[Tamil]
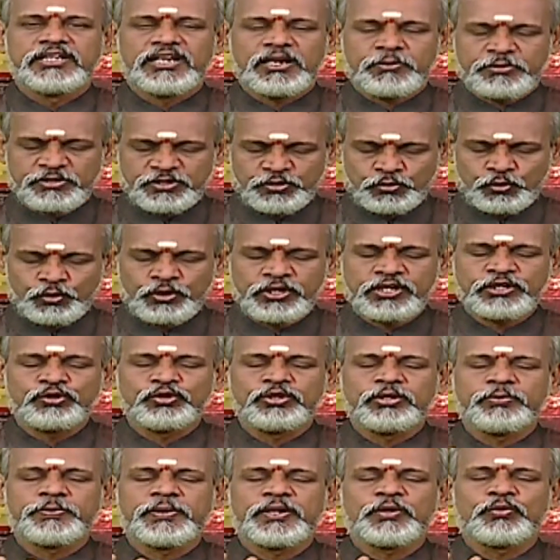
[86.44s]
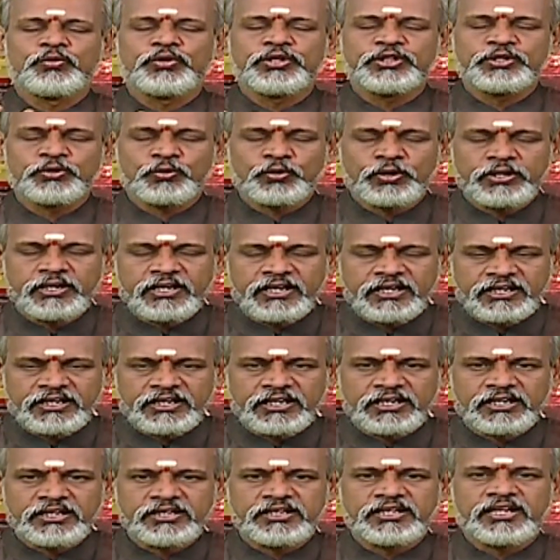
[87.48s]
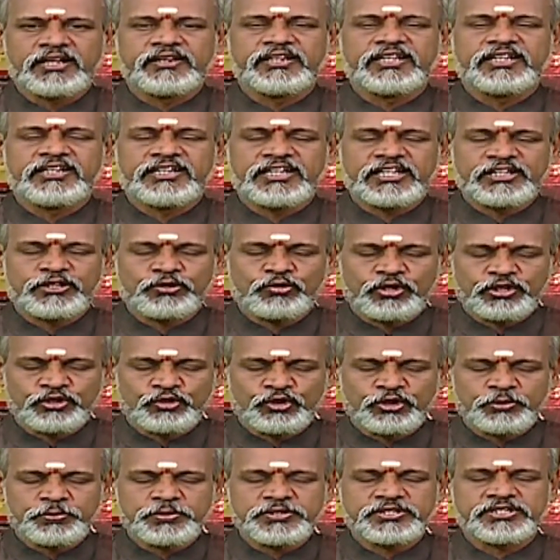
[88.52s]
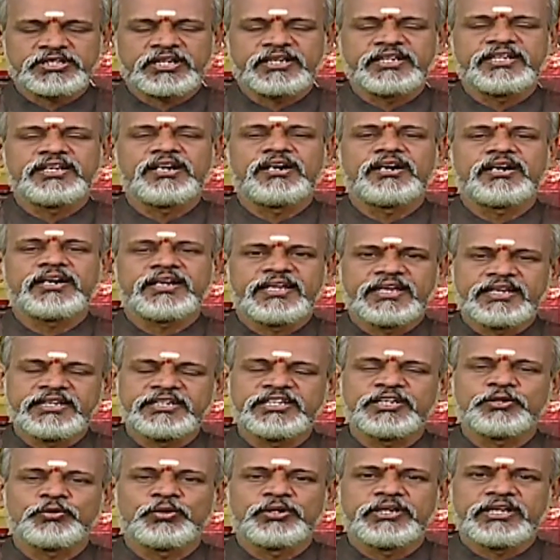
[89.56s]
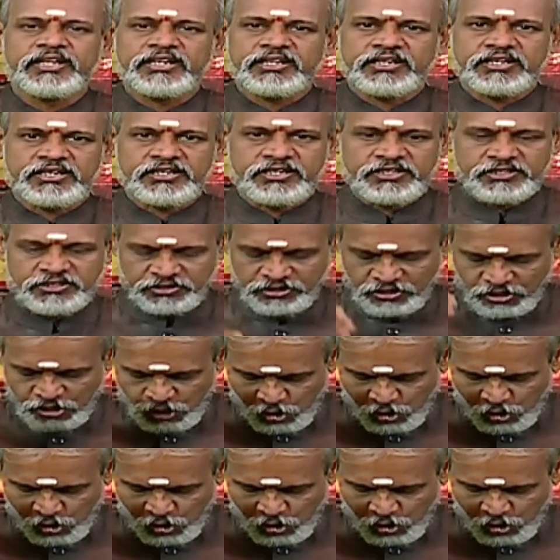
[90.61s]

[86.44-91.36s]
நமது உயிர் துடிப்பை குடித்து கொண்டே இருக்கின்றது அந்த இதயத்தினுடைய துடிப்பு சரியாக இயங்கிக் கொண்டே இருக்கின்றது